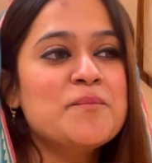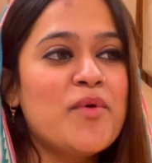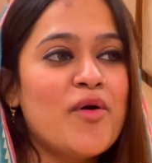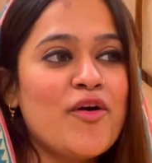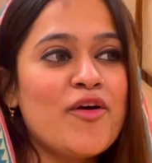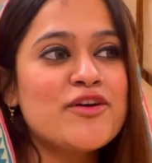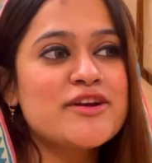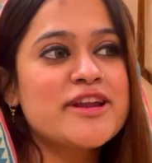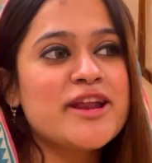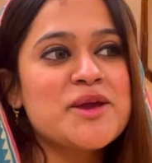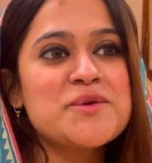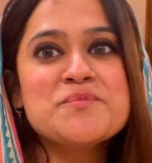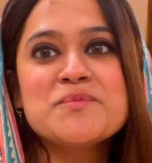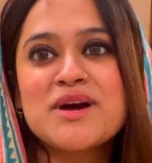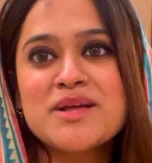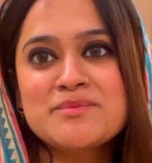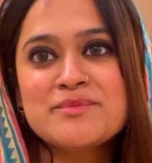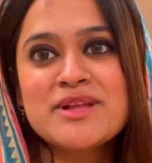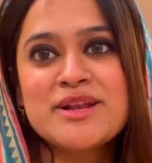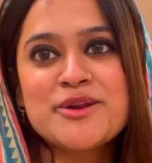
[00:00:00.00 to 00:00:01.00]
बहुत टाइम
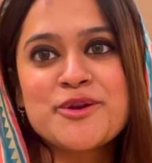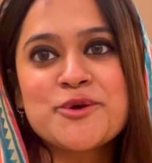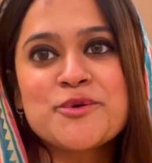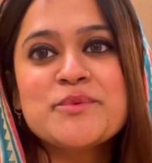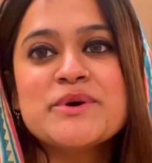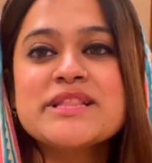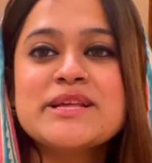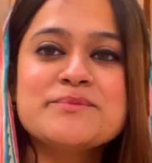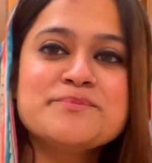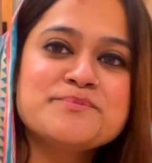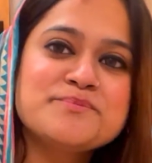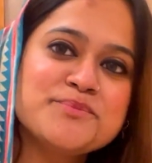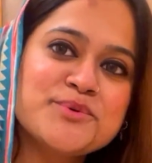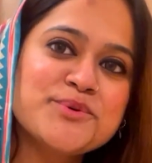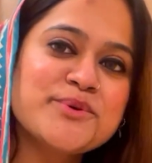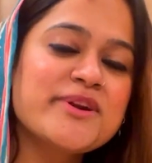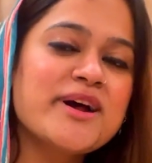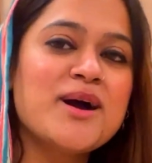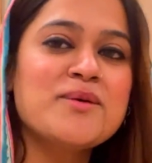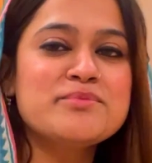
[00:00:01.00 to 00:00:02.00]
बाद मिल रही हूँ मतलब
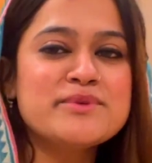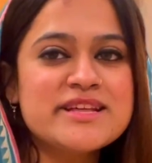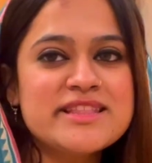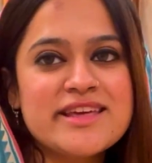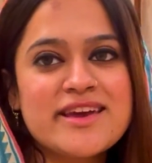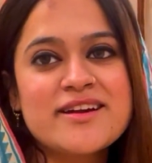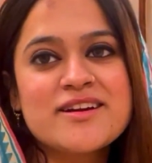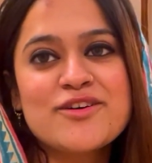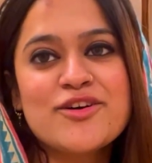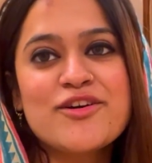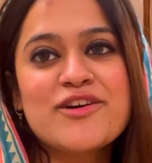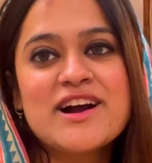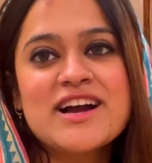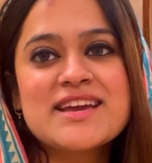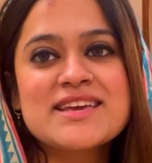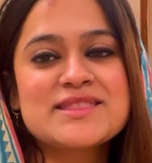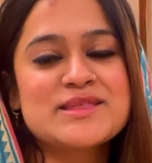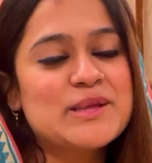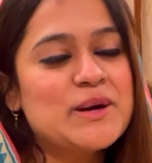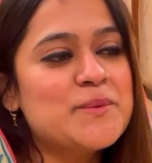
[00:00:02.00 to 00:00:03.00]
पूरा आपने देखा होगा
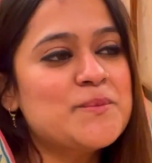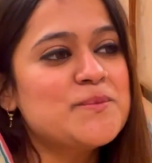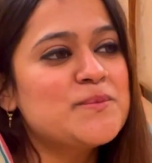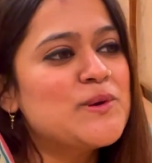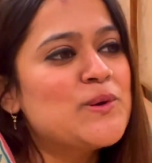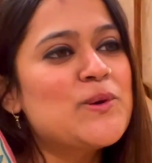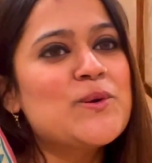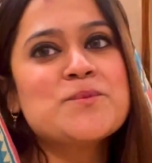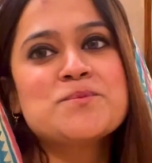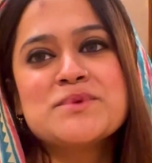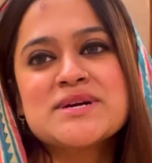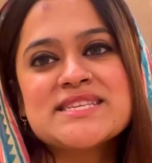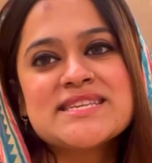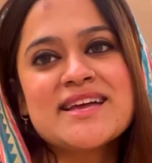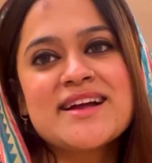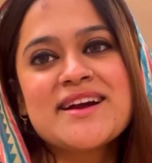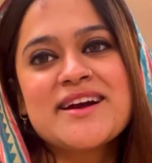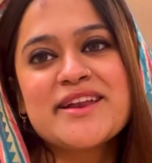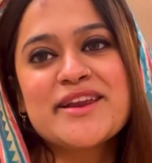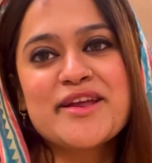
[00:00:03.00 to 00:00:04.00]
कितना लोग
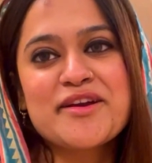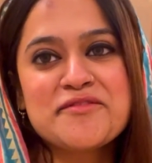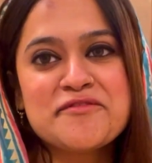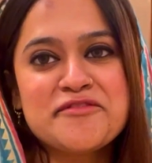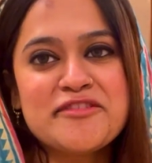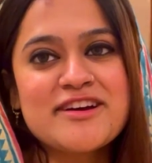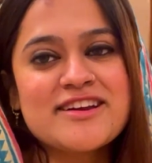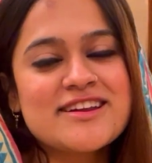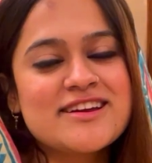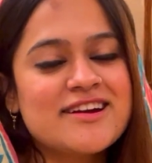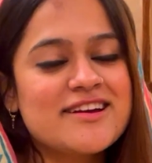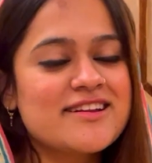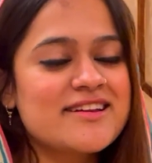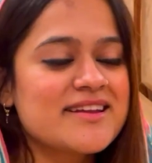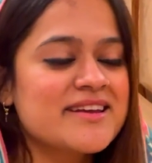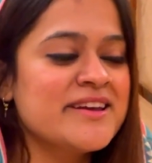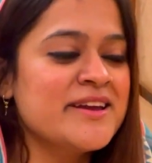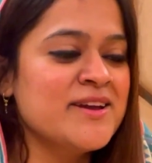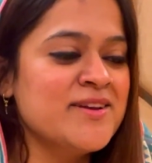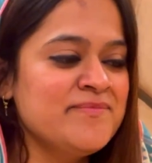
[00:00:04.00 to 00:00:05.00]
मज़े कर रहे हैं फ़न कर
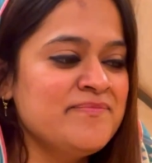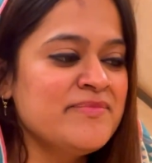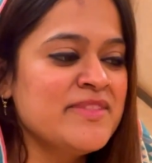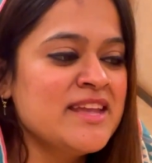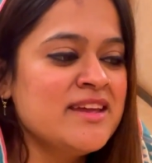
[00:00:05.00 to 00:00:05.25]
रहे हैं